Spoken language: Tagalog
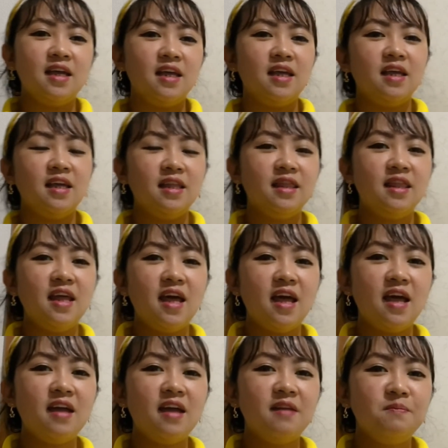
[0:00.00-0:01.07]
And
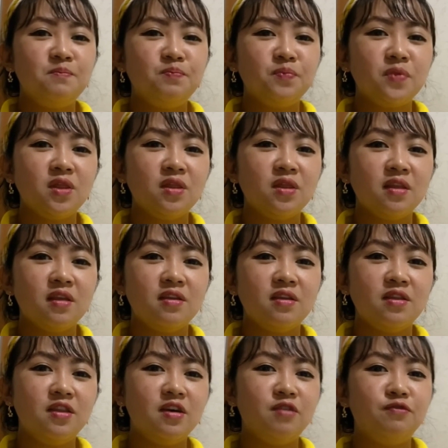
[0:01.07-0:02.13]
then,
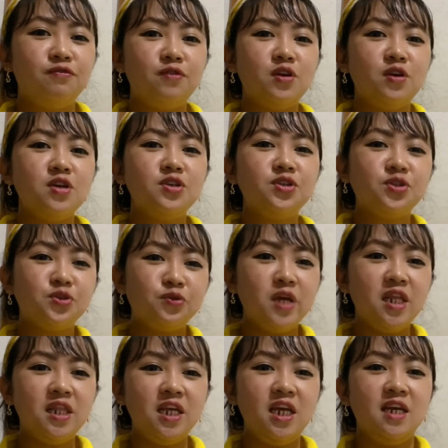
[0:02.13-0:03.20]
the first
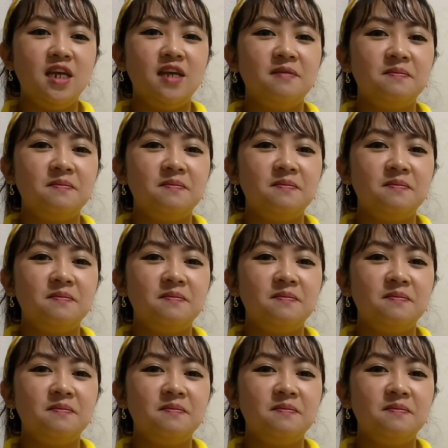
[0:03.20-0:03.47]
reading,